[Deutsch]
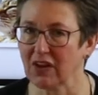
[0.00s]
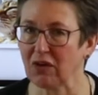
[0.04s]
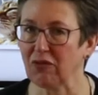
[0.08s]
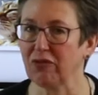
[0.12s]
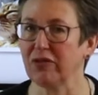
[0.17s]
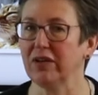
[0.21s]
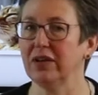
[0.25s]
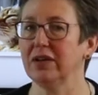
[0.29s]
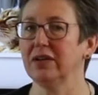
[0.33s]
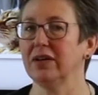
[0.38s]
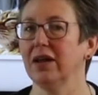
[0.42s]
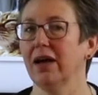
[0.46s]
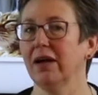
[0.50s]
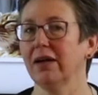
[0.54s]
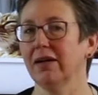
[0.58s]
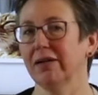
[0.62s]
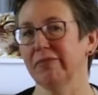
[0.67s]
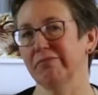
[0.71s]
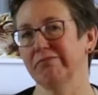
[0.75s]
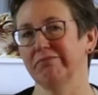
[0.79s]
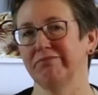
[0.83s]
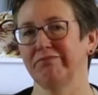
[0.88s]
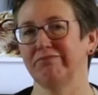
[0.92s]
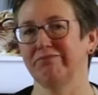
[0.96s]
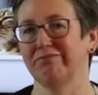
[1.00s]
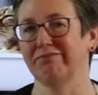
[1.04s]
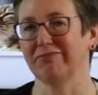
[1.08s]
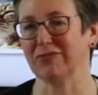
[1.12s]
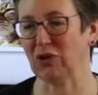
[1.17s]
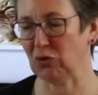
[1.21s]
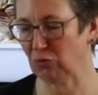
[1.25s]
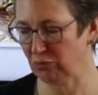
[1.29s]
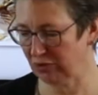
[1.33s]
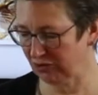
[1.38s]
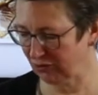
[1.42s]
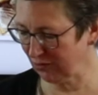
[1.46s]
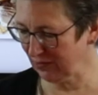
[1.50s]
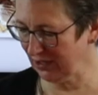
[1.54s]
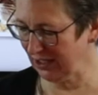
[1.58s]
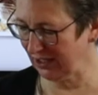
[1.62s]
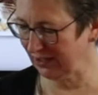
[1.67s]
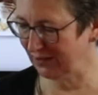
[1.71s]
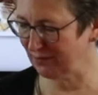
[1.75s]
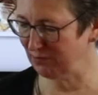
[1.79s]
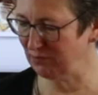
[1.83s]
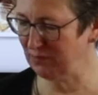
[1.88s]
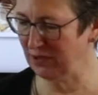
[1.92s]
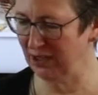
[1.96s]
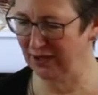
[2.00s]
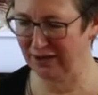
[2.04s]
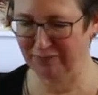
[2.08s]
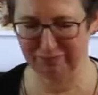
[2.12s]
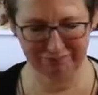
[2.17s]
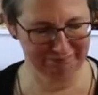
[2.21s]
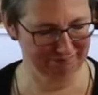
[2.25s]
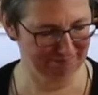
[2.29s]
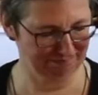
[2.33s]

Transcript: Vielen Dank und bis zum nächsten Mal.